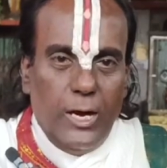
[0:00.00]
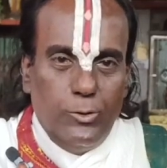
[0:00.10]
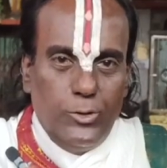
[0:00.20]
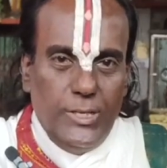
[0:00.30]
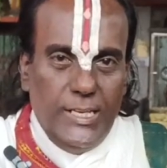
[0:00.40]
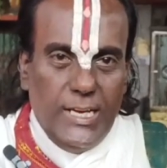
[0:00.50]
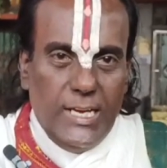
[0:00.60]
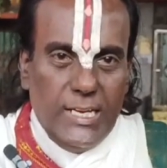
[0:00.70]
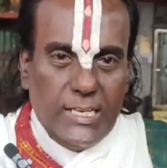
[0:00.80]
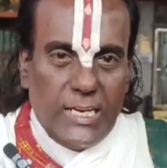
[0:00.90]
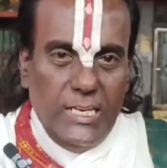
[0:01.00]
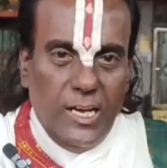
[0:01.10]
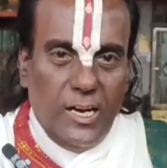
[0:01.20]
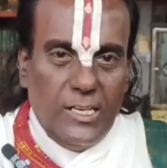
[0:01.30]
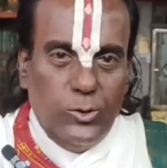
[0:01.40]
அவனுடைய
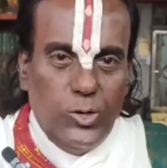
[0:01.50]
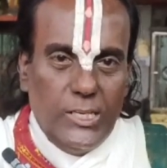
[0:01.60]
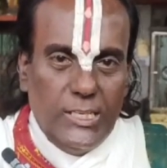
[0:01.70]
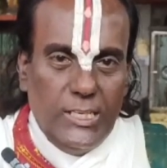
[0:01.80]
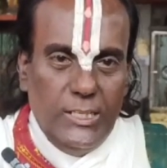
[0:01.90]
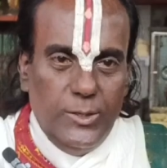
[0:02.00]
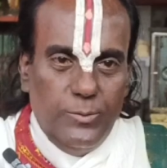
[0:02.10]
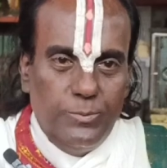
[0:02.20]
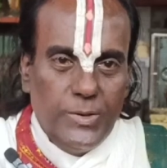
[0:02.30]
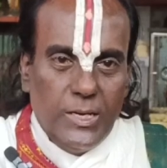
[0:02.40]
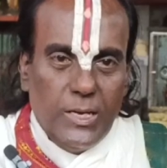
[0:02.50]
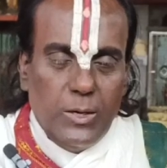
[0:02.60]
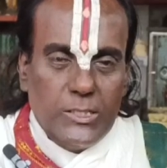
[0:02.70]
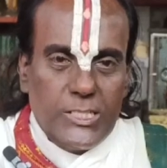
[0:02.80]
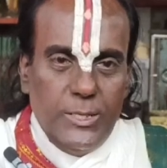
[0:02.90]
கல்யாண குணங்களையும்
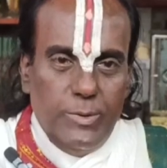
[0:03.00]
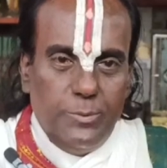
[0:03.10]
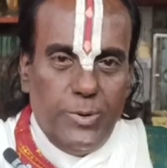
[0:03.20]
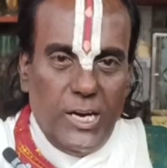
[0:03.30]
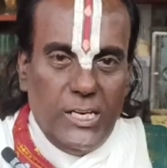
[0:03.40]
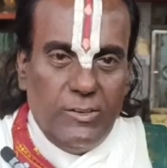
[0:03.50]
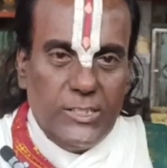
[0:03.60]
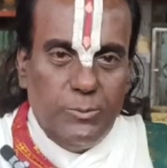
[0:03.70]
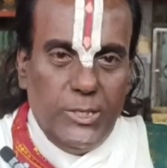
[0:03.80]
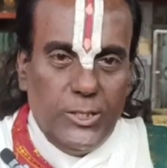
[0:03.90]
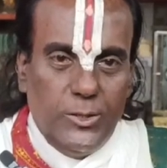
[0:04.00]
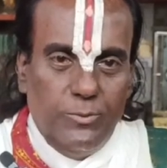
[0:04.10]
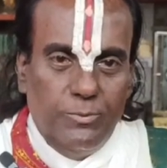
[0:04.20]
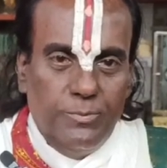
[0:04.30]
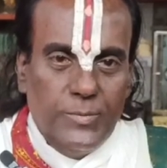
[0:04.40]
ஸ்ரீமத் பாகவதம்
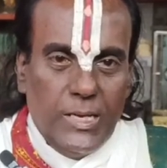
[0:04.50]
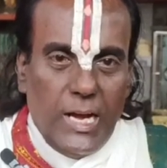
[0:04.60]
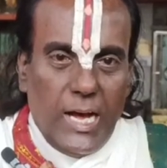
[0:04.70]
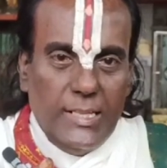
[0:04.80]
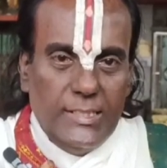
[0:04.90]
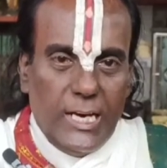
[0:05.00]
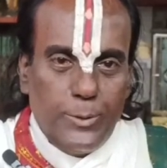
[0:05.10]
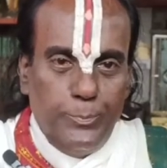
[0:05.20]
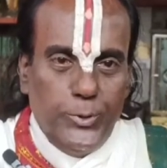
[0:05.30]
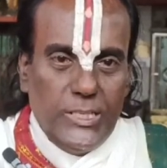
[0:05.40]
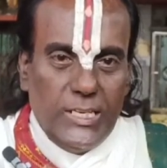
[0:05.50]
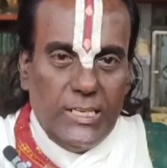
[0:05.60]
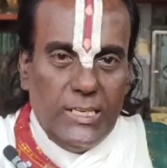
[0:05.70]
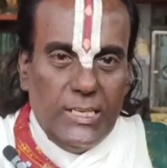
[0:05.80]
என்னும் அந்த அற்புத